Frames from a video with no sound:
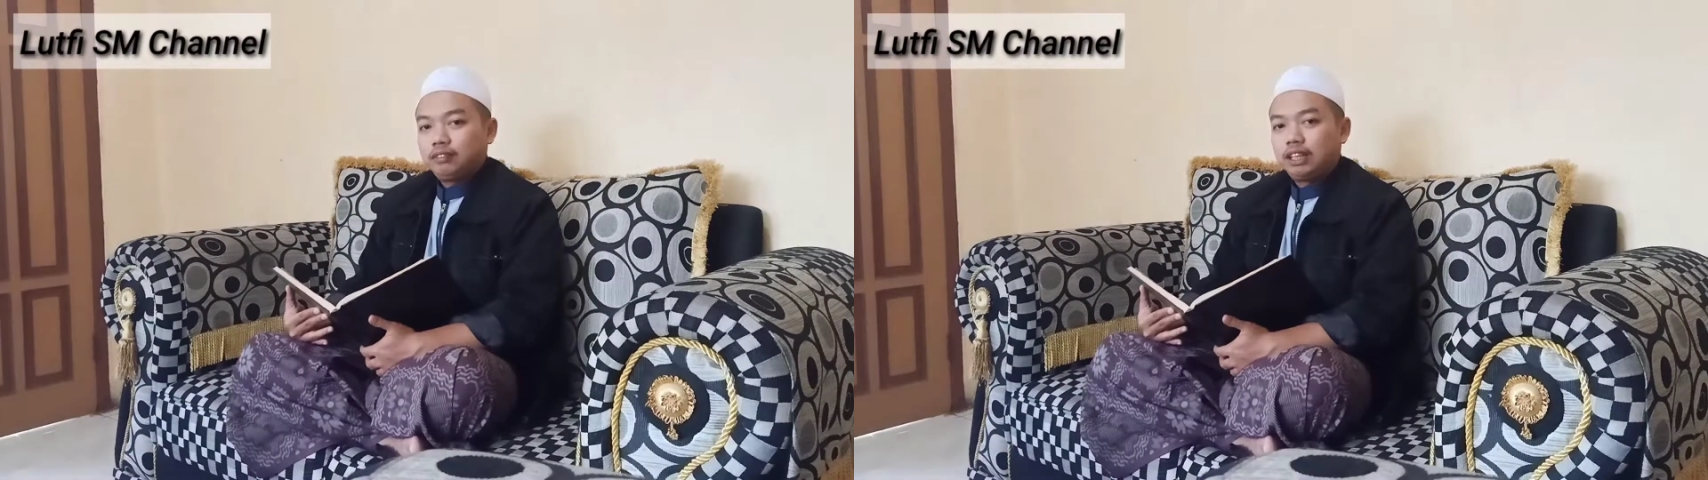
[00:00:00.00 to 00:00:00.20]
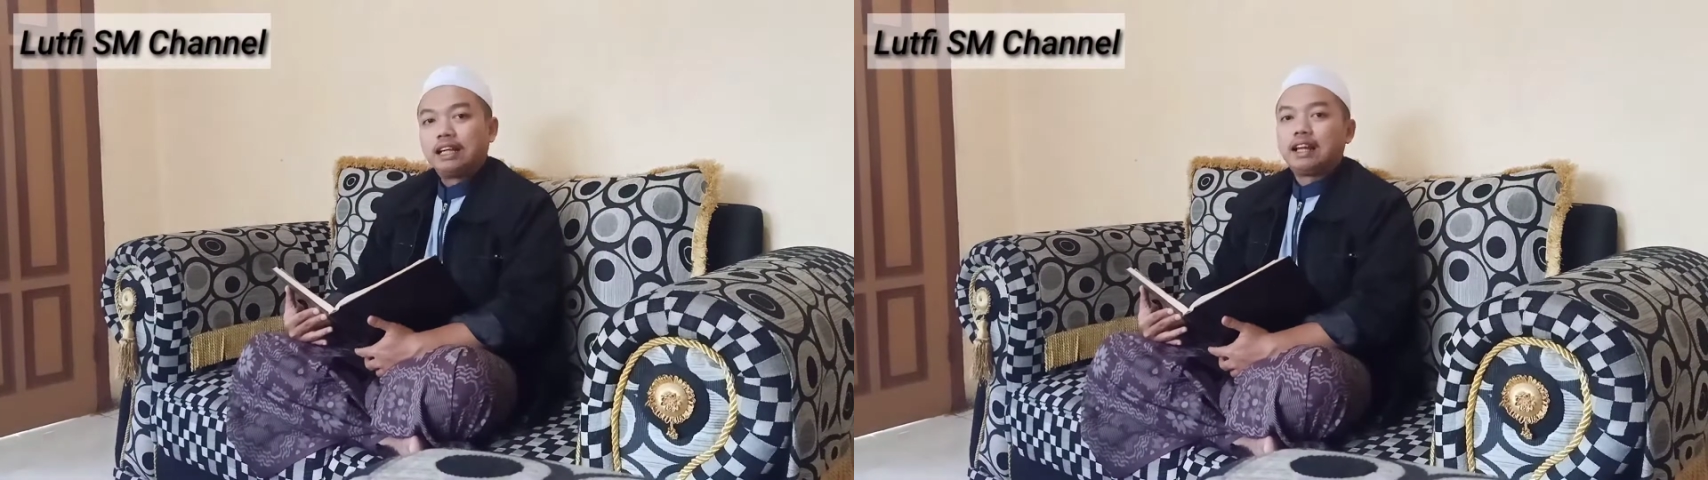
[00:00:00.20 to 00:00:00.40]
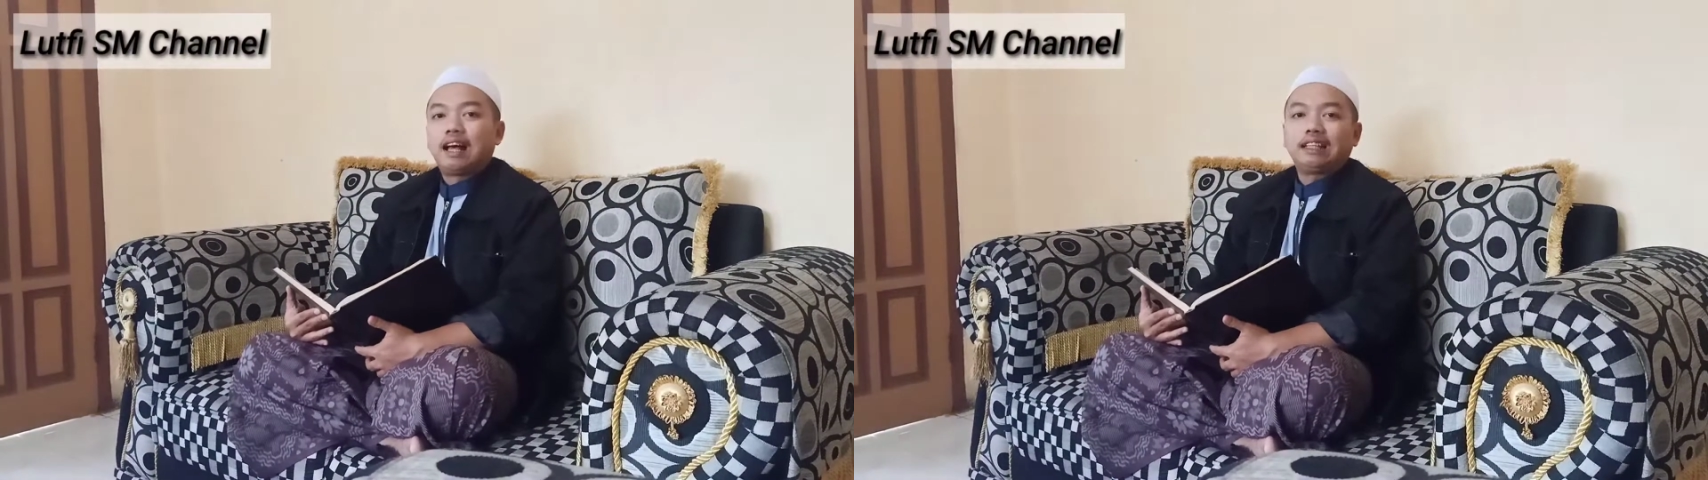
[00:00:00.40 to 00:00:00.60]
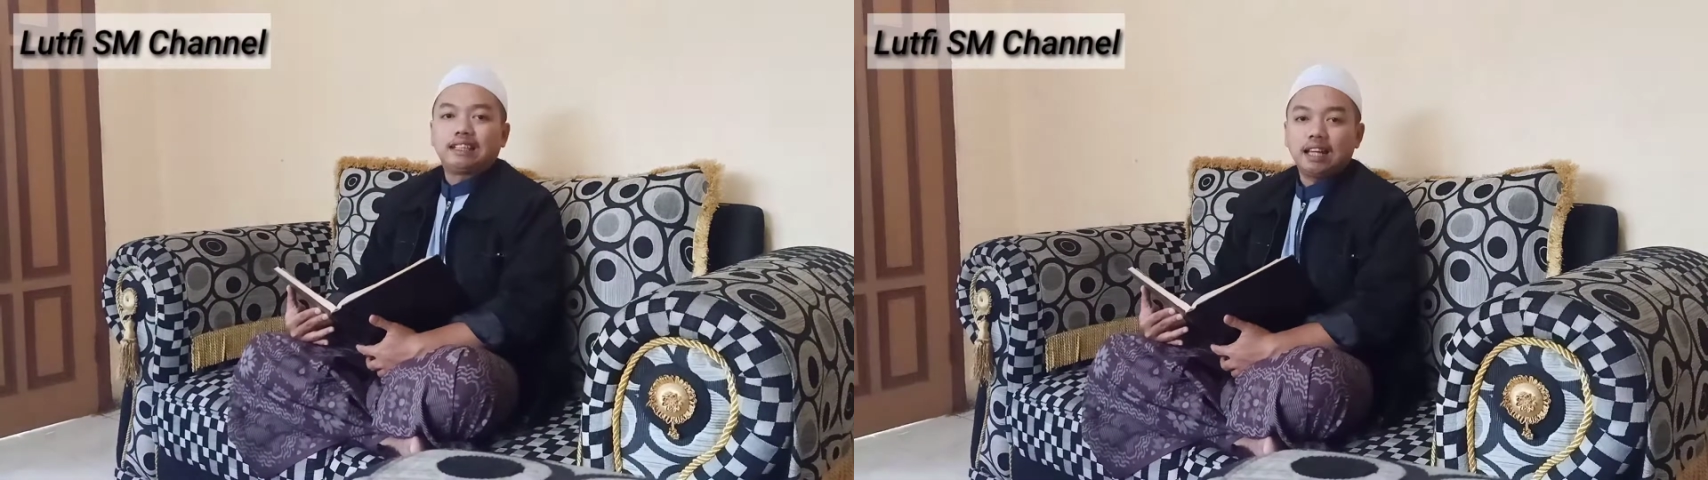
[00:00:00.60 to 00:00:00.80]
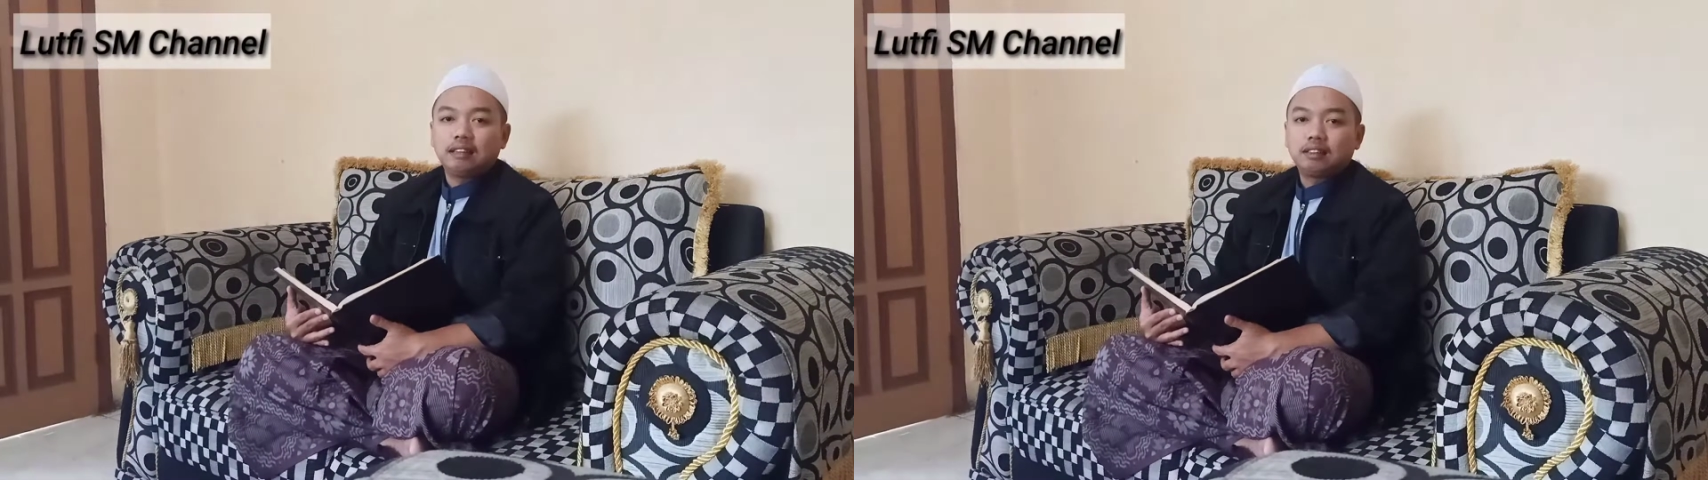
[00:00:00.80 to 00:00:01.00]
dan
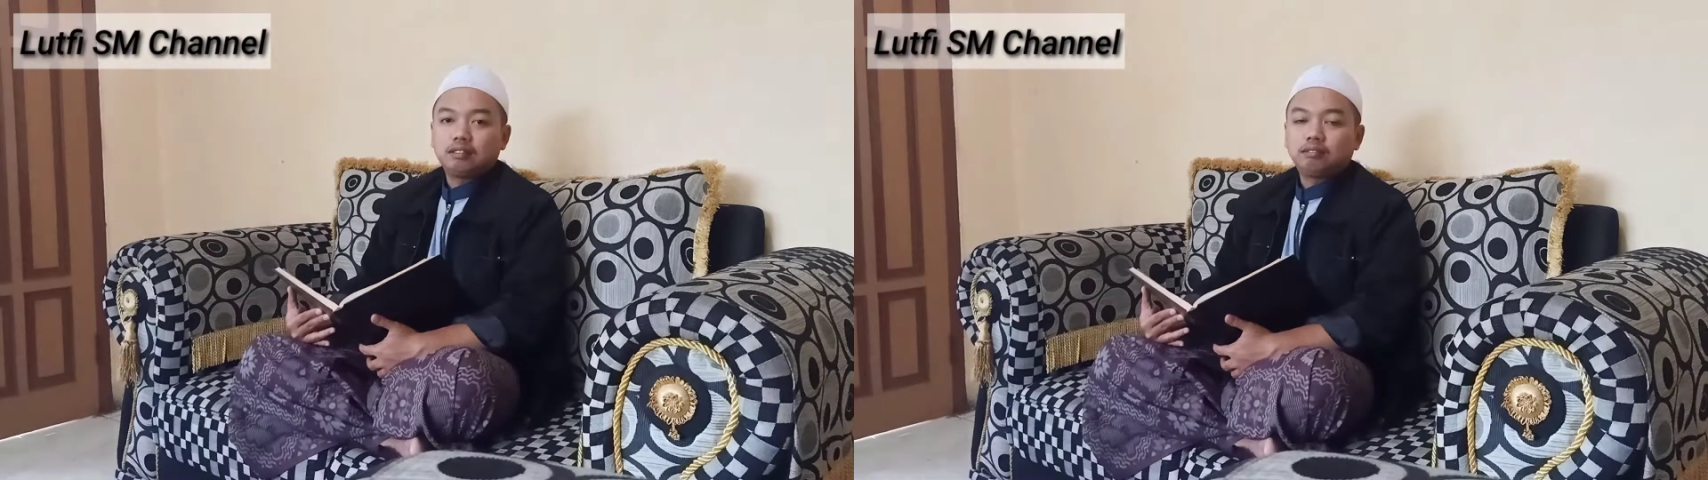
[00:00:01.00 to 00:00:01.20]
akhirat